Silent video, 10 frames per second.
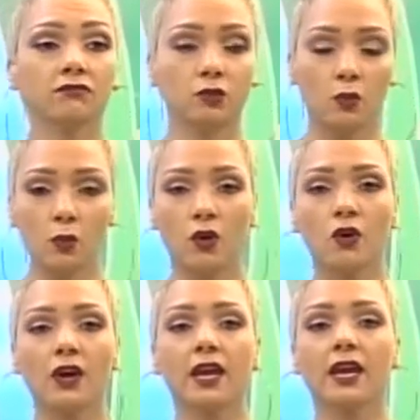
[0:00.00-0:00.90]

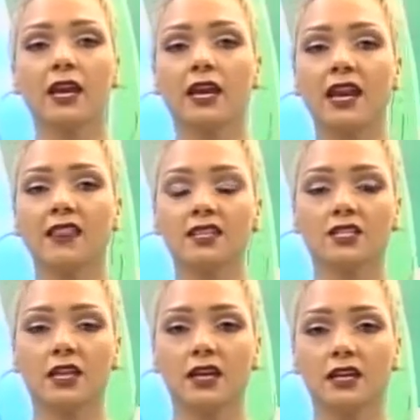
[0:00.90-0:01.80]
tuvo eh, la
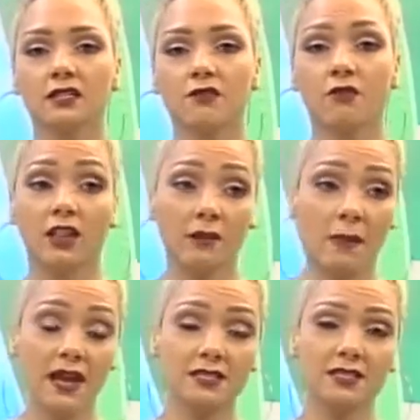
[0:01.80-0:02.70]
dicha de irse fuera del país,